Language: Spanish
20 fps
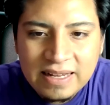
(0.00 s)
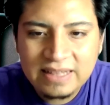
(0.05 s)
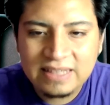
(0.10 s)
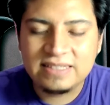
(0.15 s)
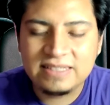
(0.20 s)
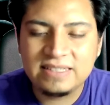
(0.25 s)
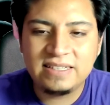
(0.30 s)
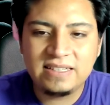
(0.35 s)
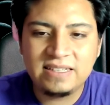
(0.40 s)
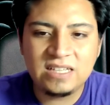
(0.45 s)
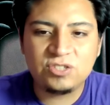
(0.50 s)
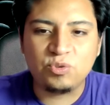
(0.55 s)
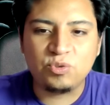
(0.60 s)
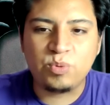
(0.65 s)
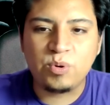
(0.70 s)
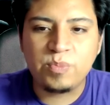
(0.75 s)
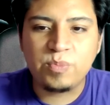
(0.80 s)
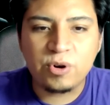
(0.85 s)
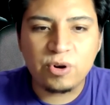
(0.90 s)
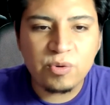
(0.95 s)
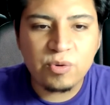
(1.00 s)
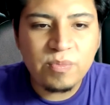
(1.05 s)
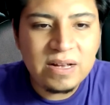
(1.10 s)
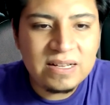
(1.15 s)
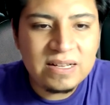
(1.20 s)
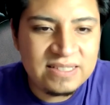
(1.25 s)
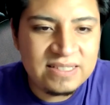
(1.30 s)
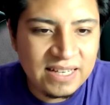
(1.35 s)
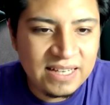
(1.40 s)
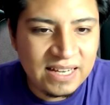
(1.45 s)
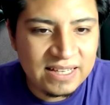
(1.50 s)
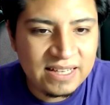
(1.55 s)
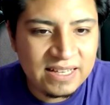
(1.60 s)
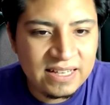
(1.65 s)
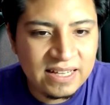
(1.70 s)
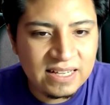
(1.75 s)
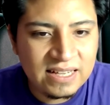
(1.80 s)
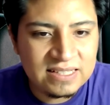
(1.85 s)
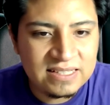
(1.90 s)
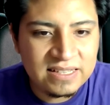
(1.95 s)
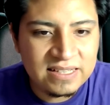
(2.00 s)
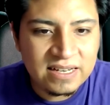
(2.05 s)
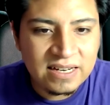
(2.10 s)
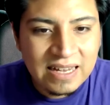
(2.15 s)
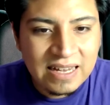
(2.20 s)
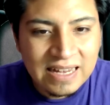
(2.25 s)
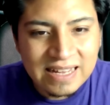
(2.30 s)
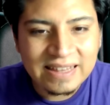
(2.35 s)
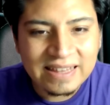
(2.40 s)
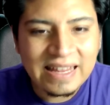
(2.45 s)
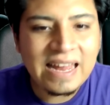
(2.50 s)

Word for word: necesita su propio romance que tiene que ser